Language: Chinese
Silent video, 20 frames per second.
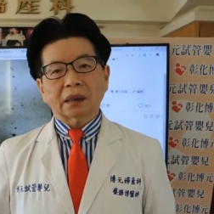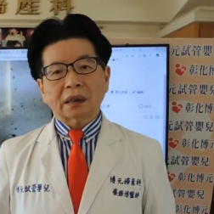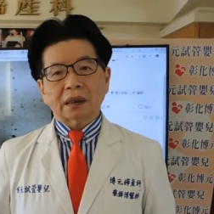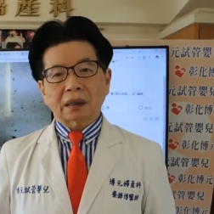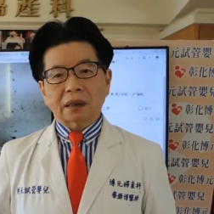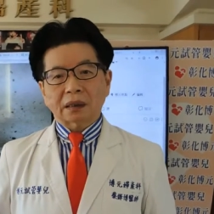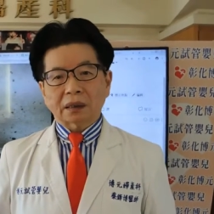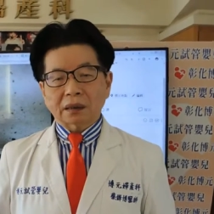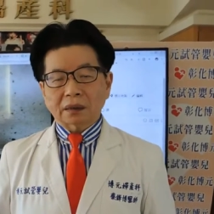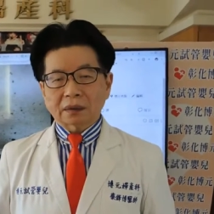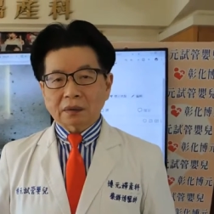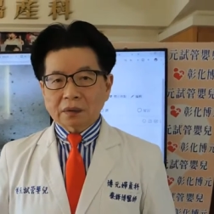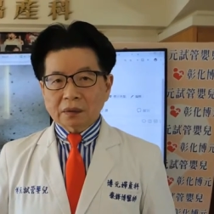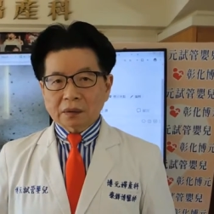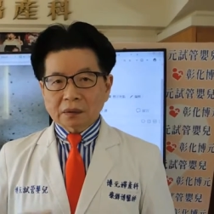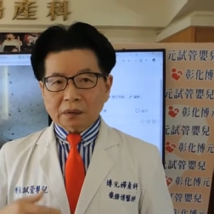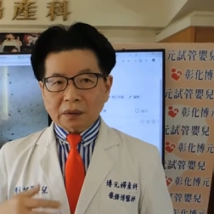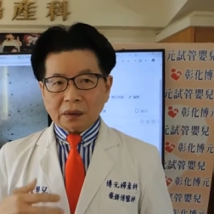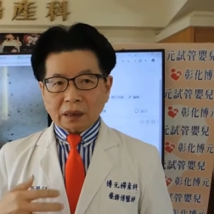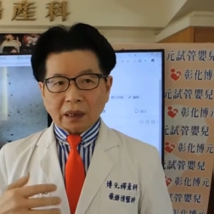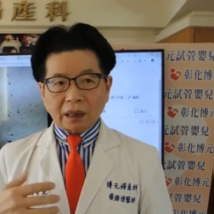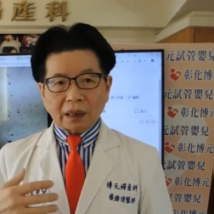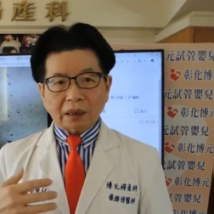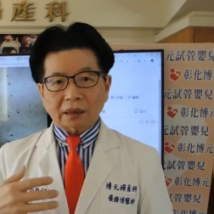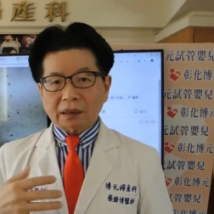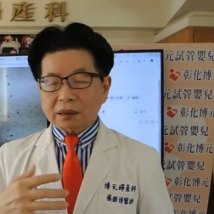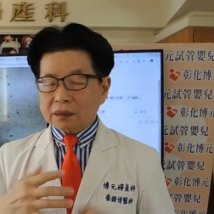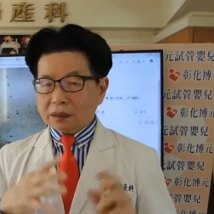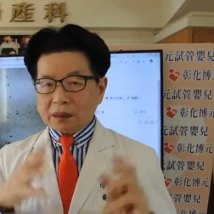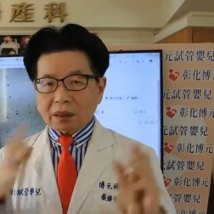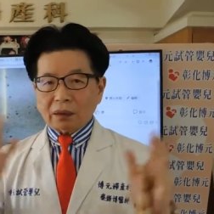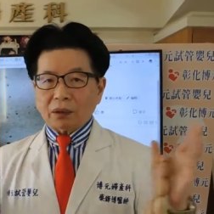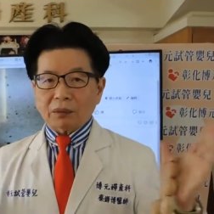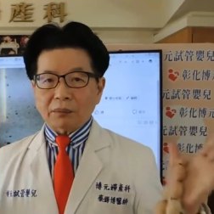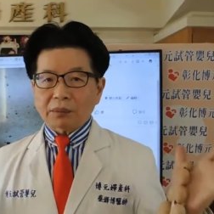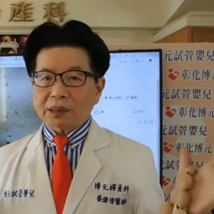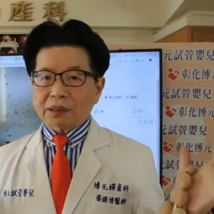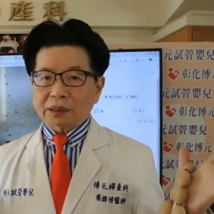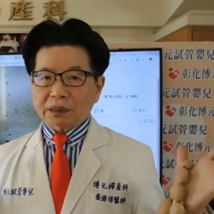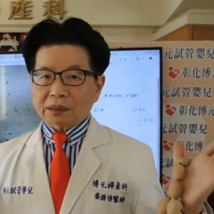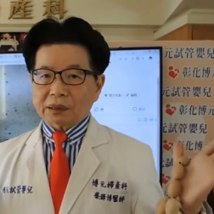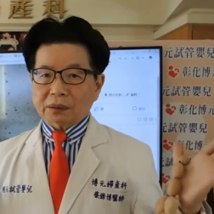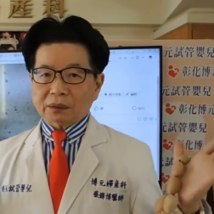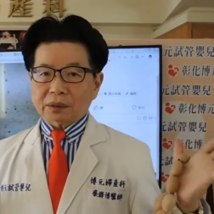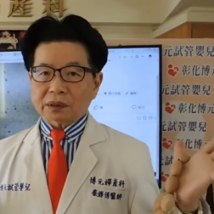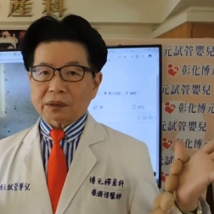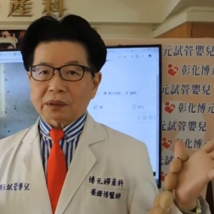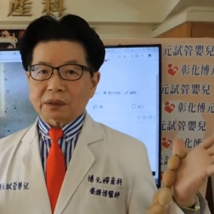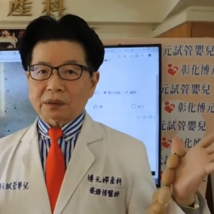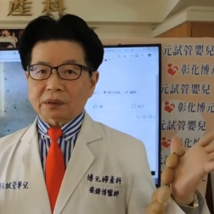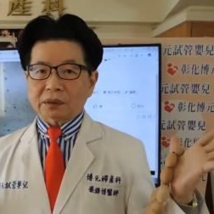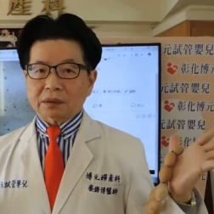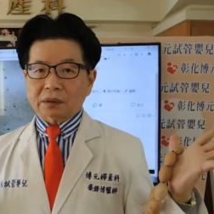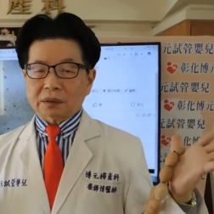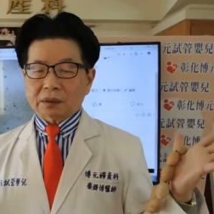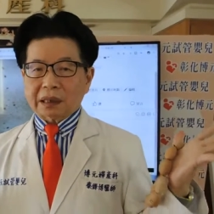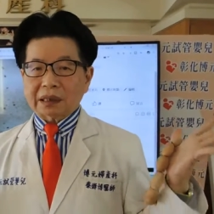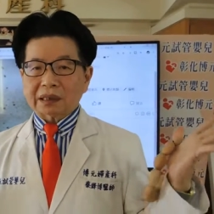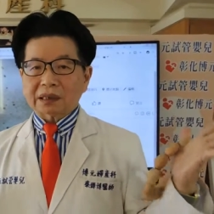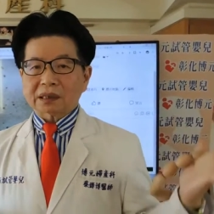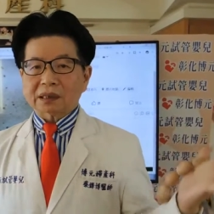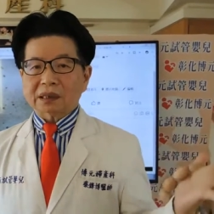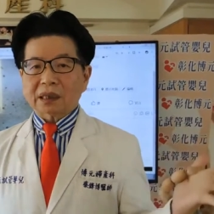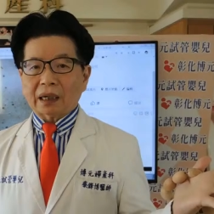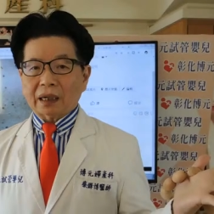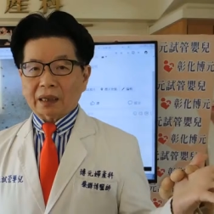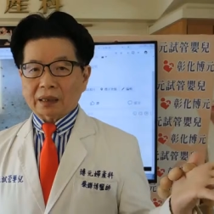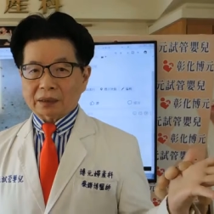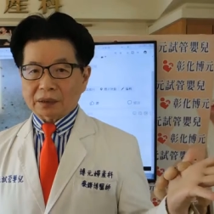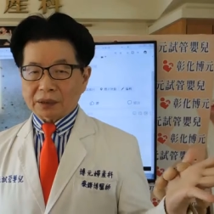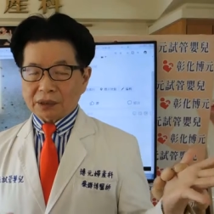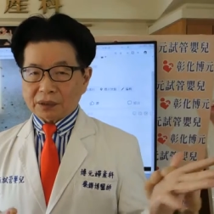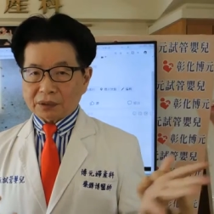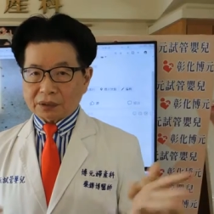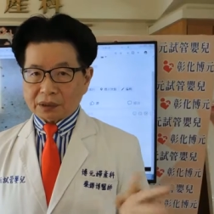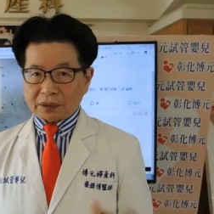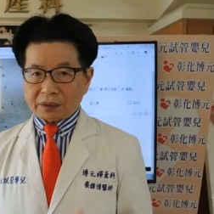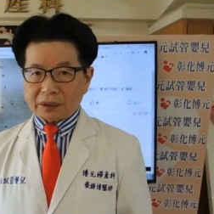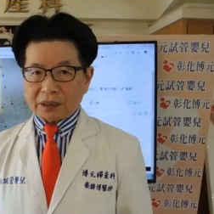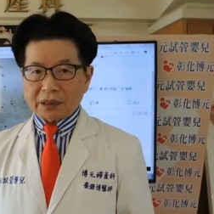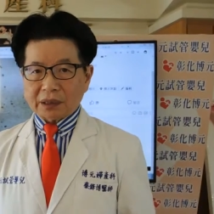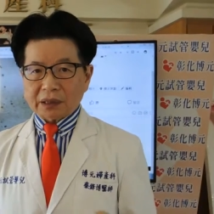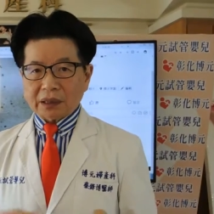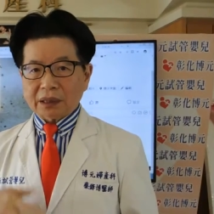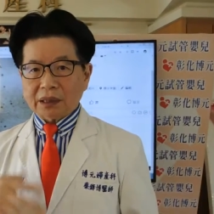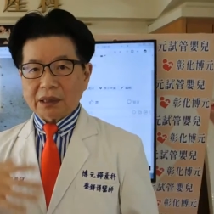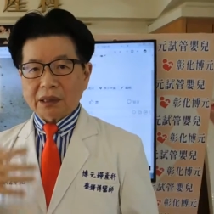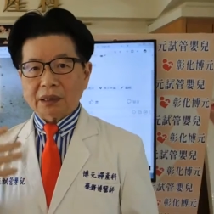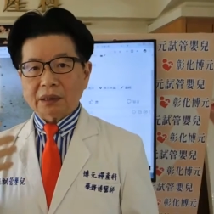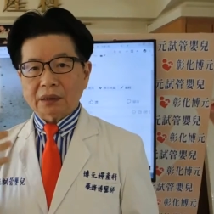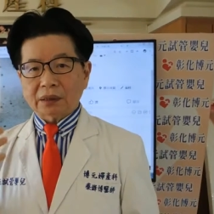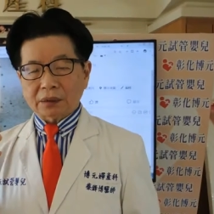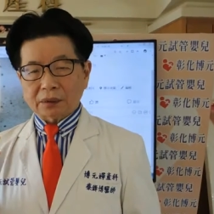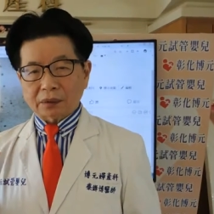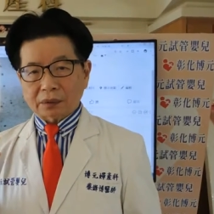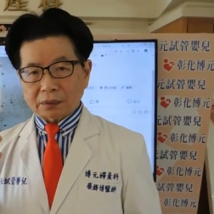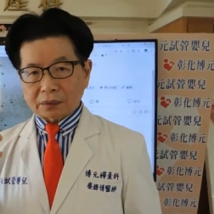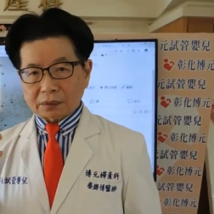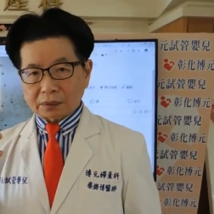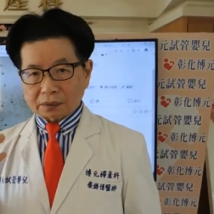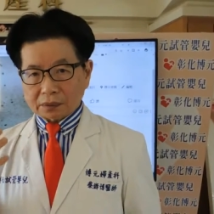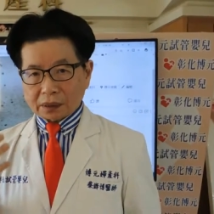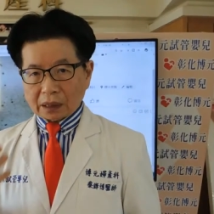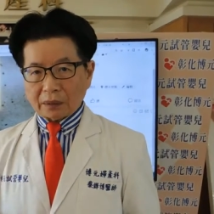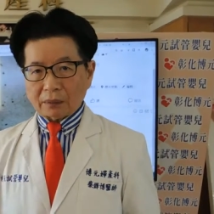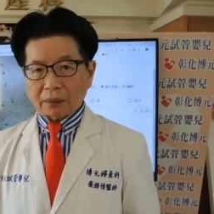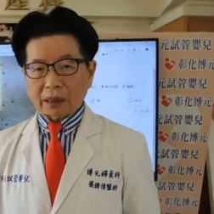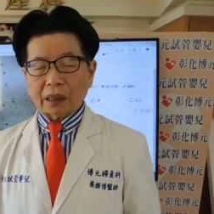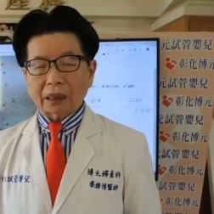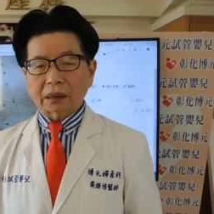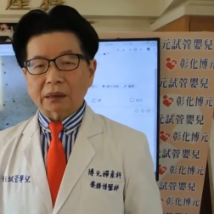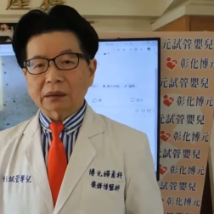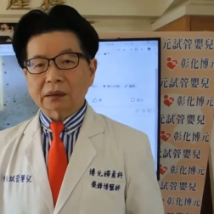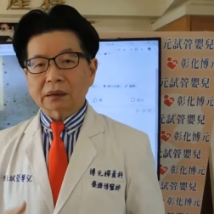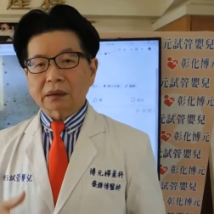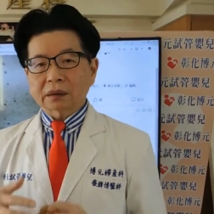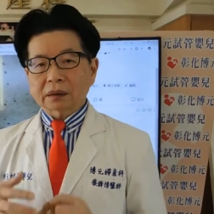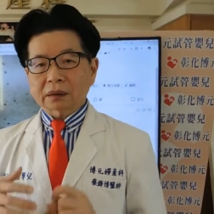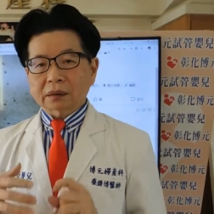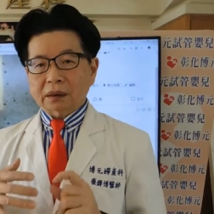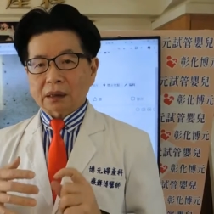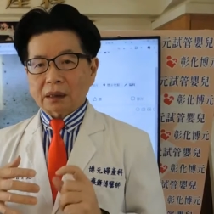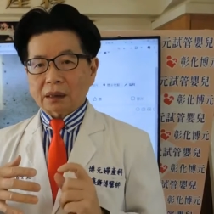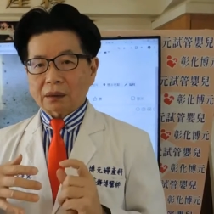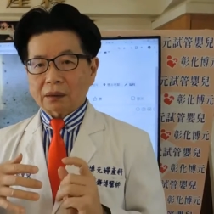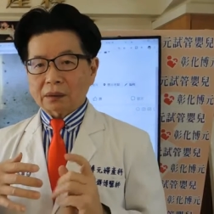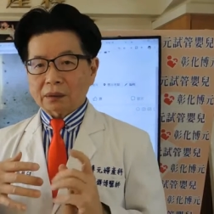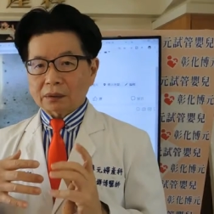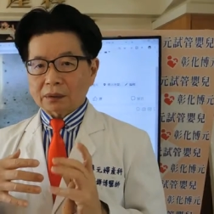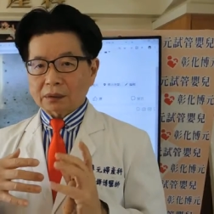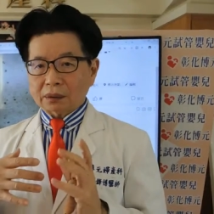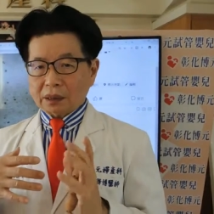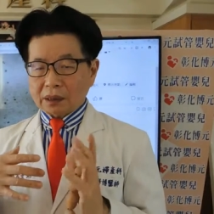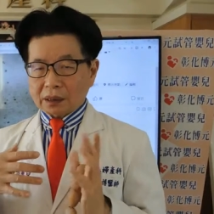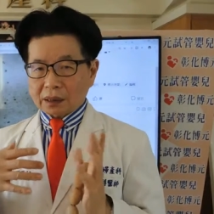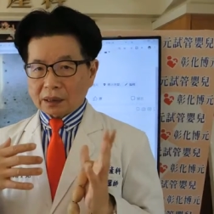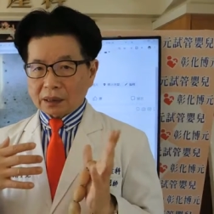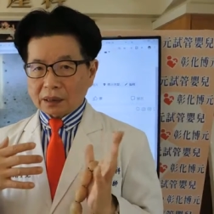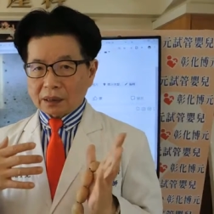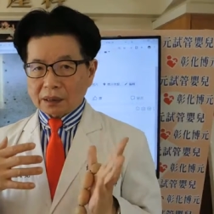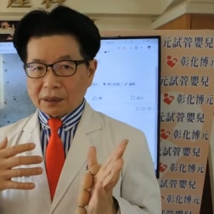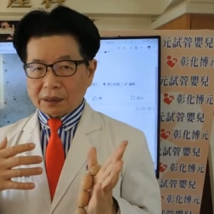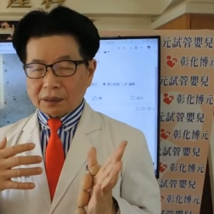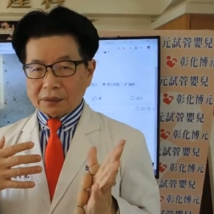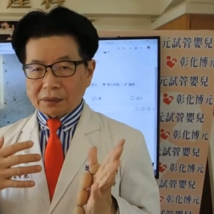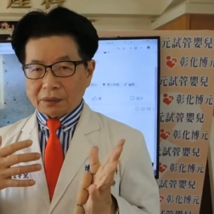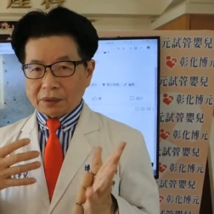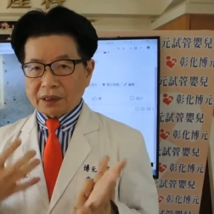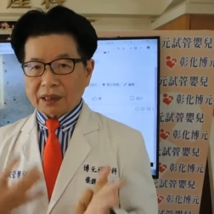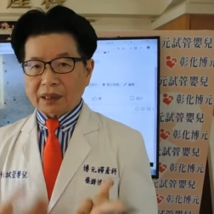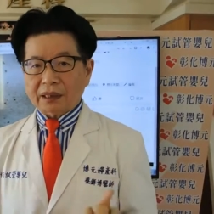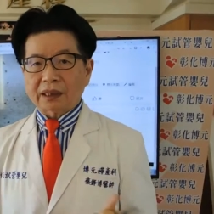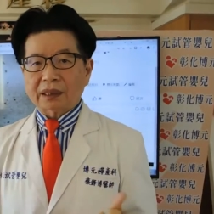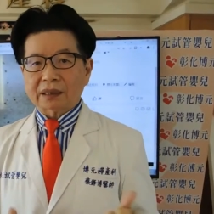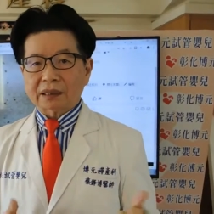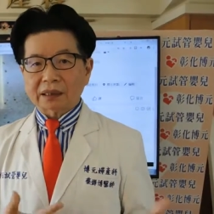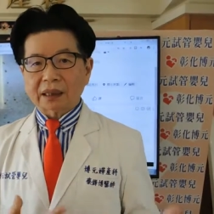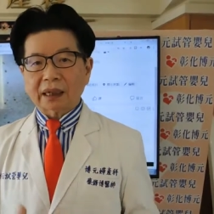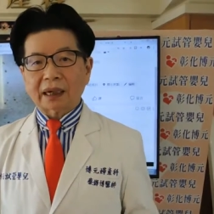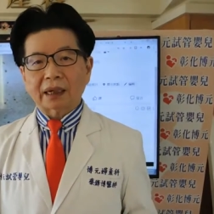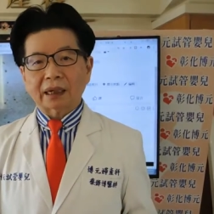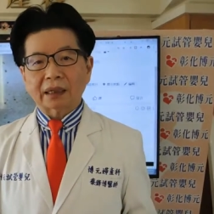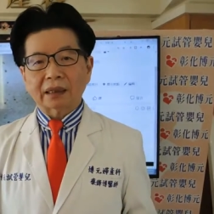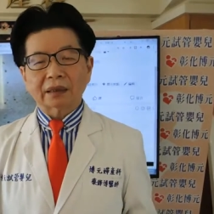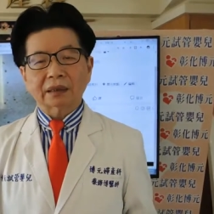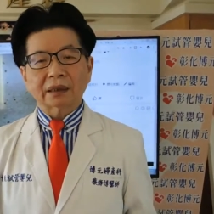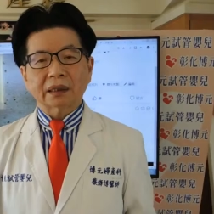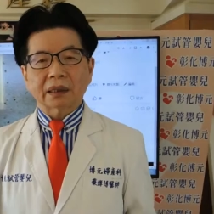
那他的各方面都是他生下来是有小鸡鸡，有睾丸，然后也可以娶太太生孩子。